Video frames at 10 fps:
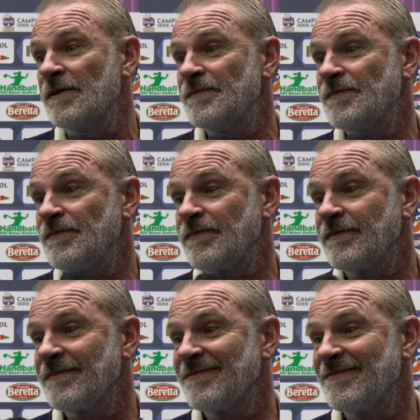
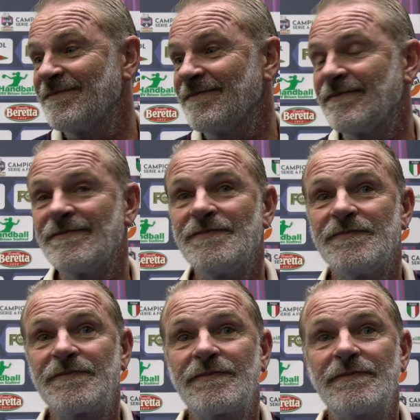Esatto, e
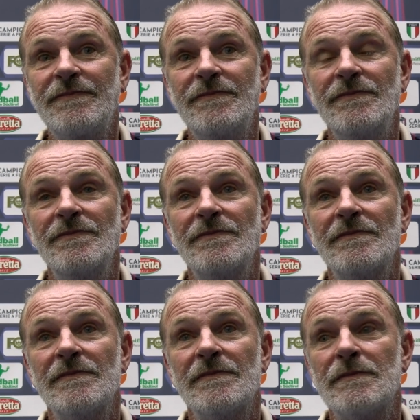soprattutto
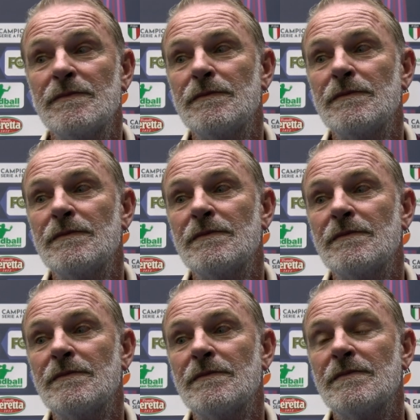come si prepara
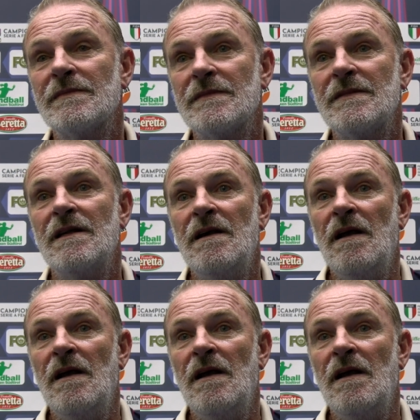gara 3?